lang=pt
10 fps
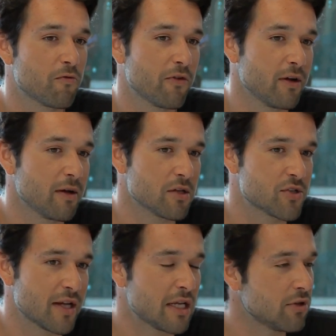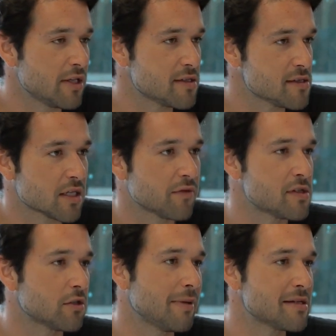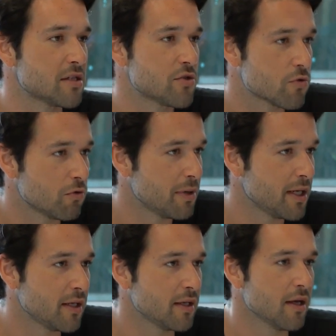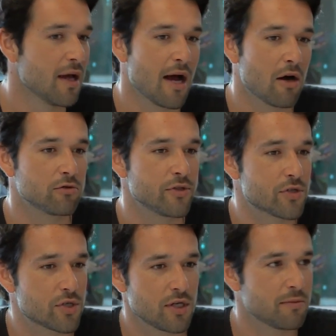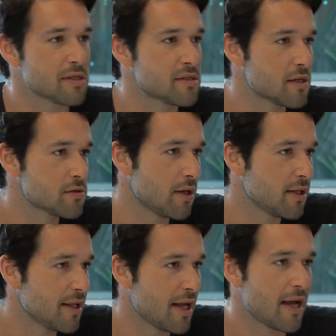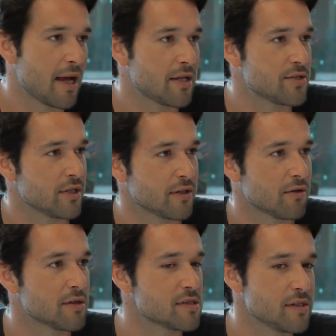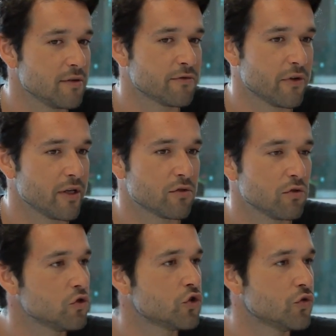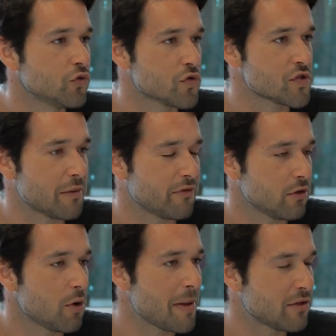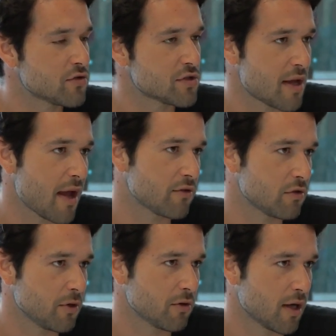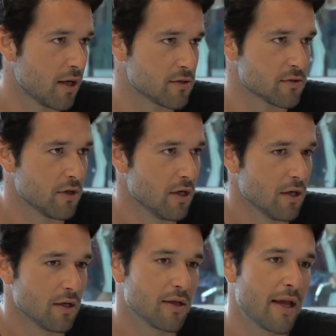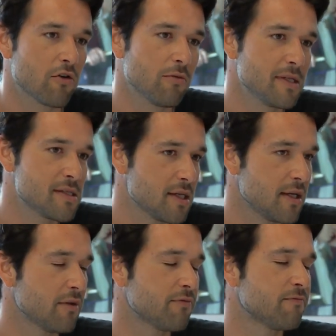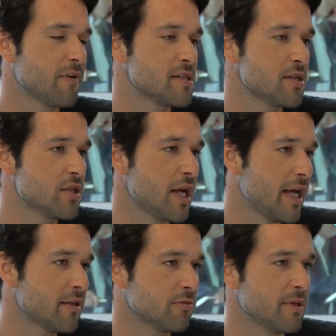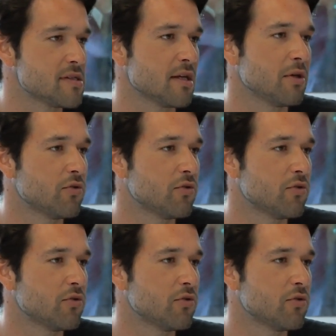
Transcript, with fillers: Foi, acho que é na adolescência que você começa a descobrir autoestima, sexualidade. Então, assim, foi tudo junto, sabe? Foi no momento certo, no meu caso. E aí eu comecei a fazer dieta, comecei a me